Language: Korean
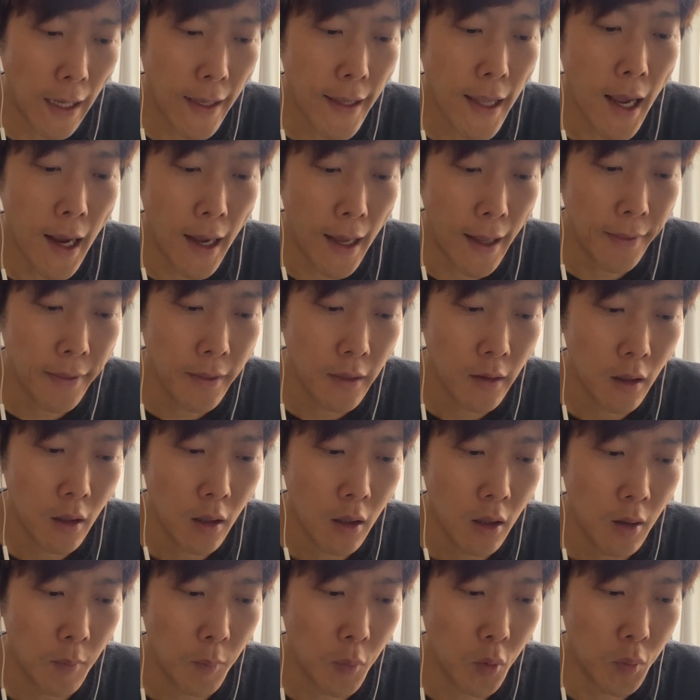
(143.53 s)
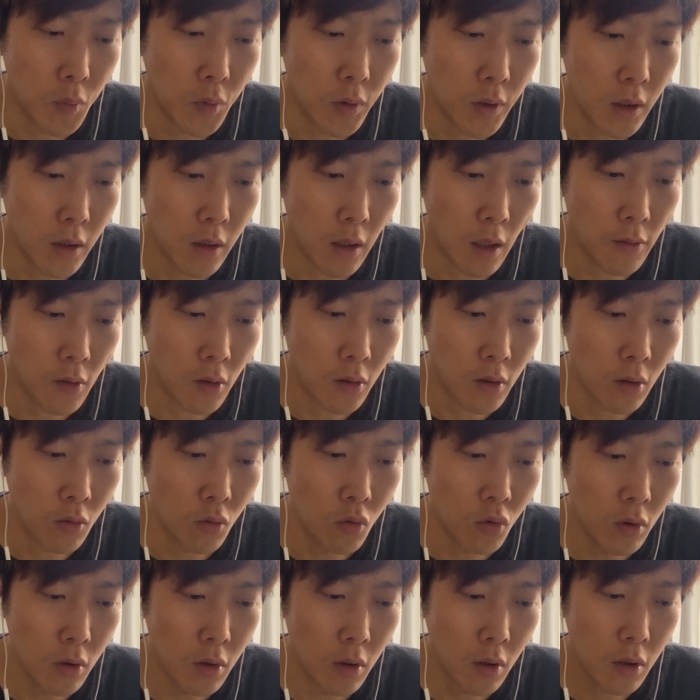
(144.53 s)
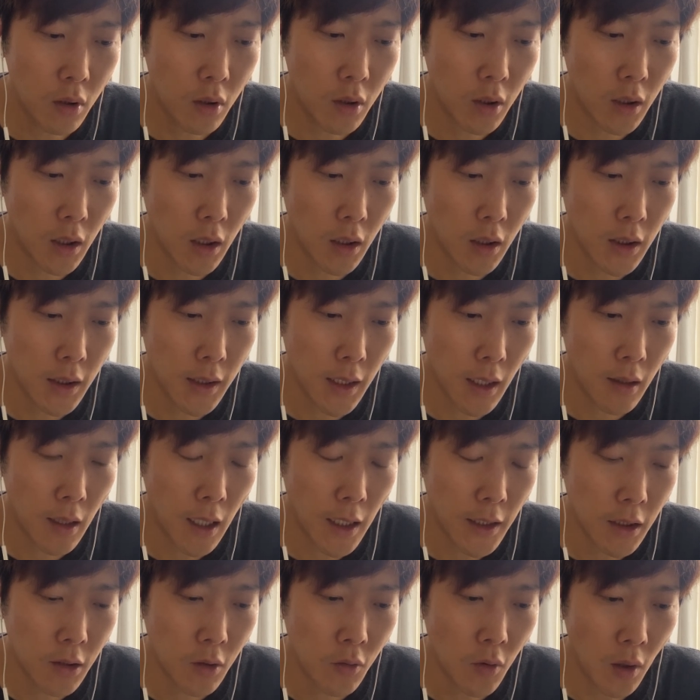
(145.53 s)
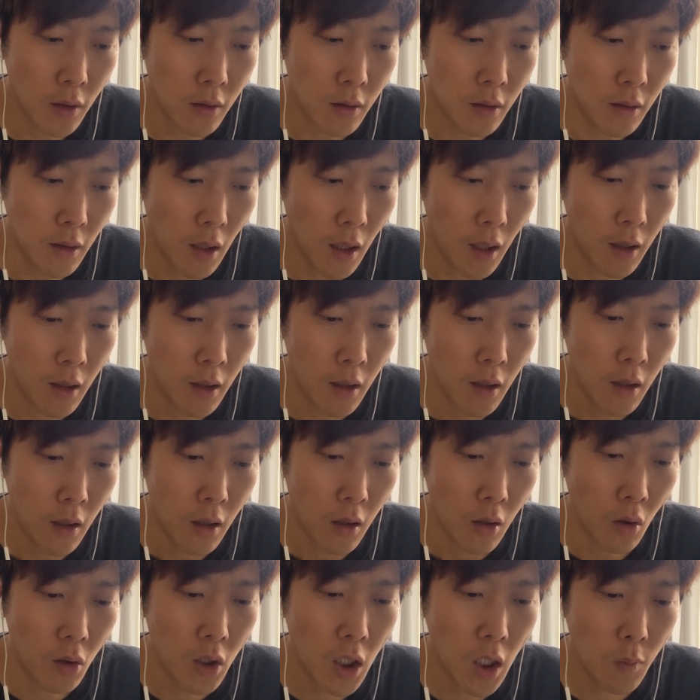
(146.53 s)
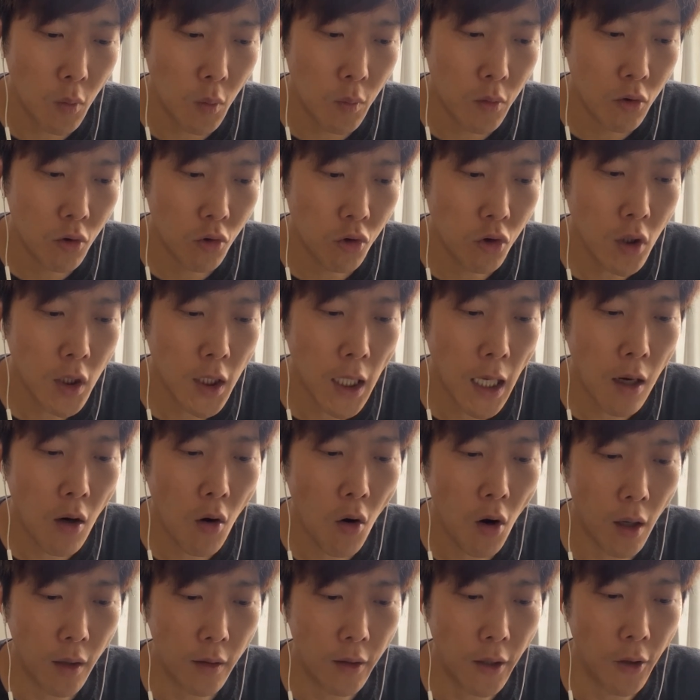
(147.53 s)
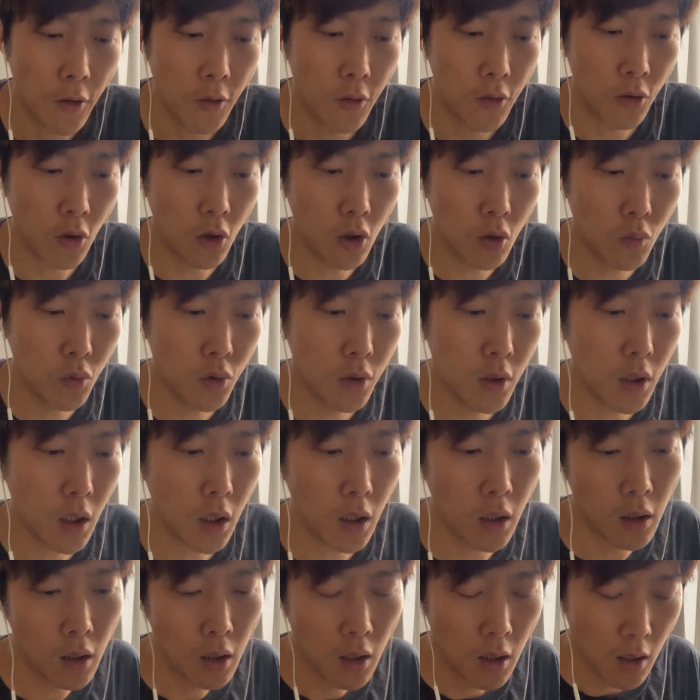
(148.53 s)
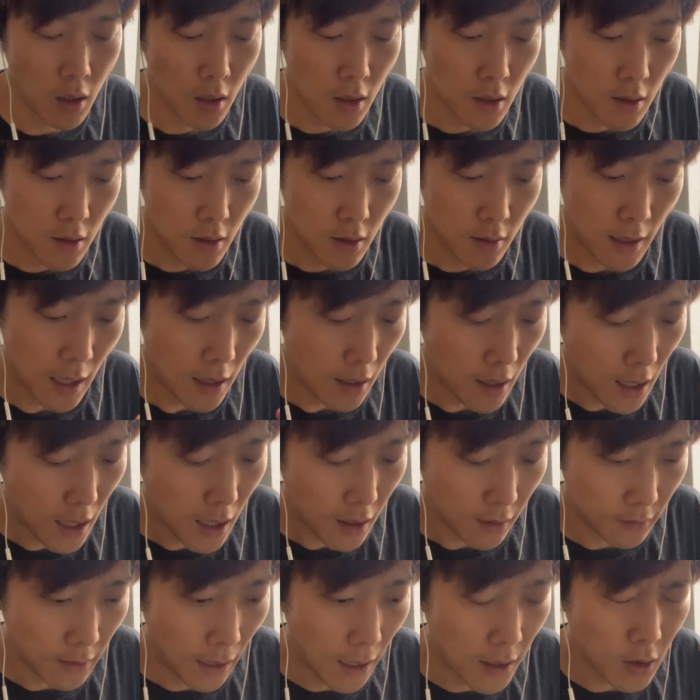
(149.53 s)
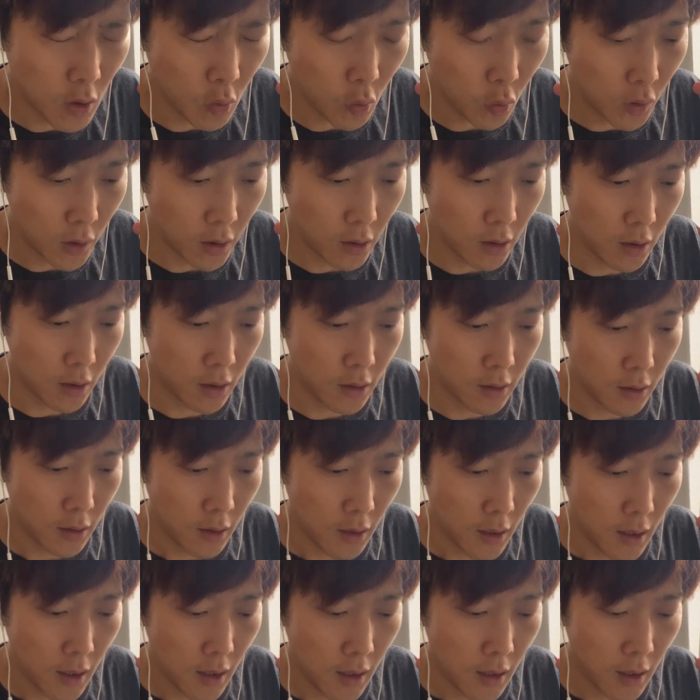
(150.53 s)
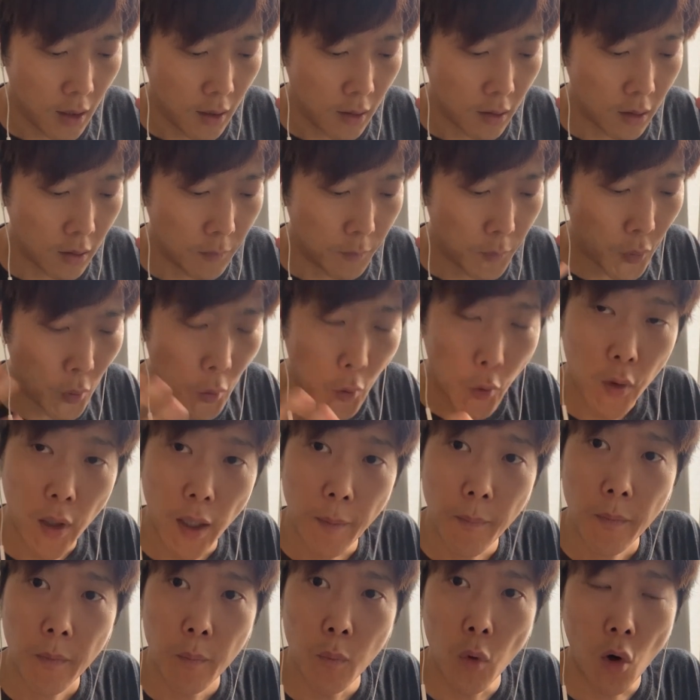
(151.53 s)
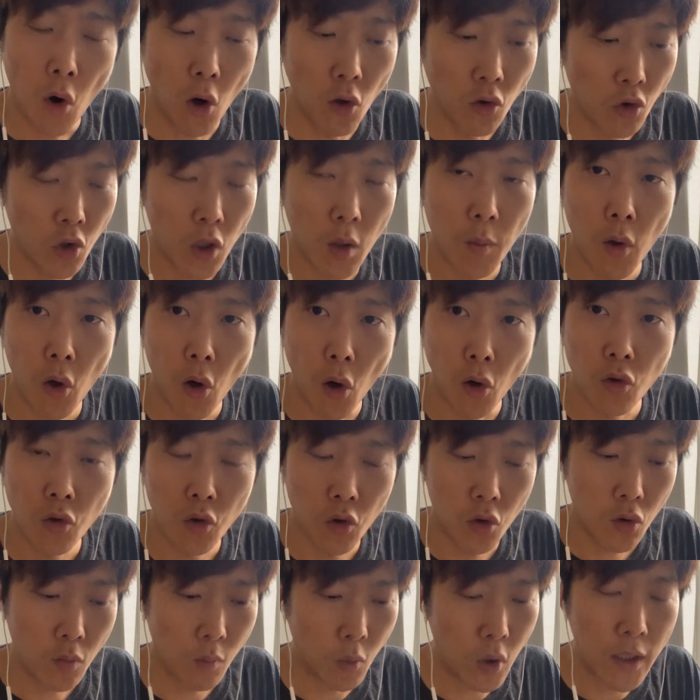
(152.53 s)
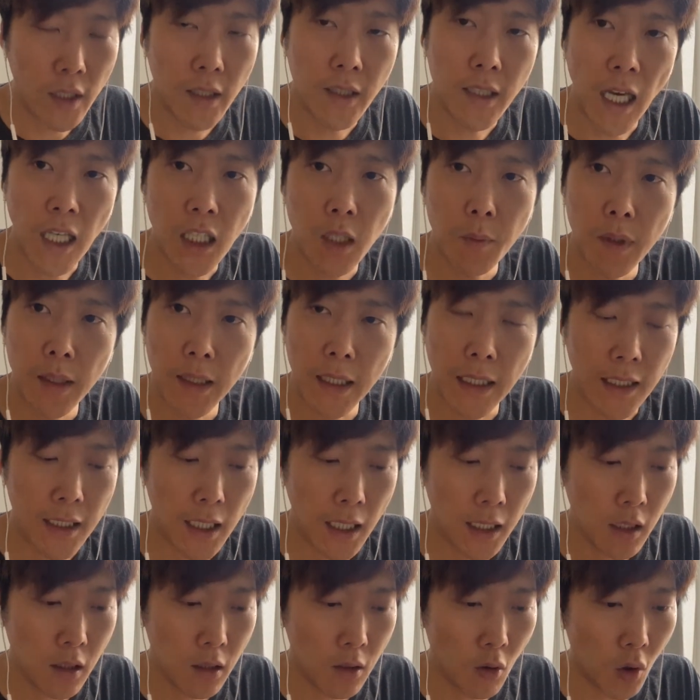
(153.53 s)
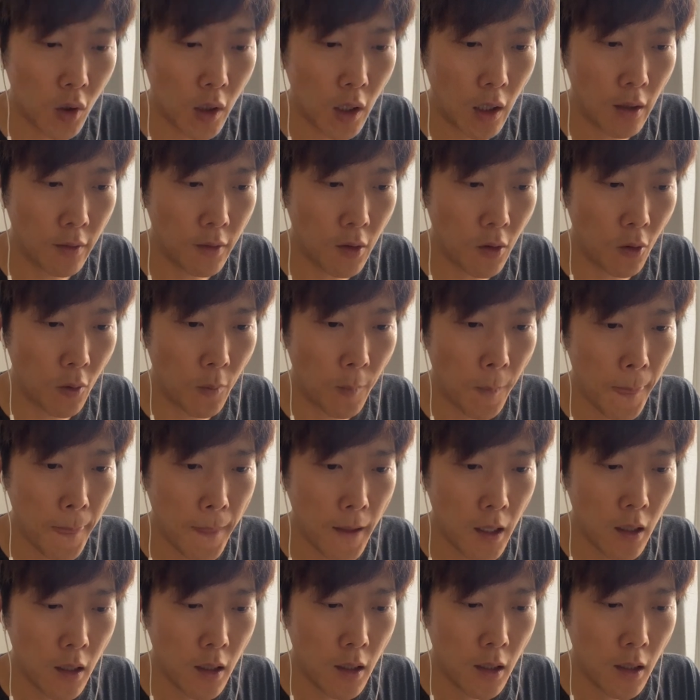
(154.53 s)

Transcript: 다양한 부분들에 대해서 이제 눈을 뜨기 시작하신 것 같은데 어떻게 보면 순차것 같아요. 여러분들이 내가 다니고 있는 그 프로그램, 뭐 건축이면 건축, 뭐 디자인이면 디자인, 거기에서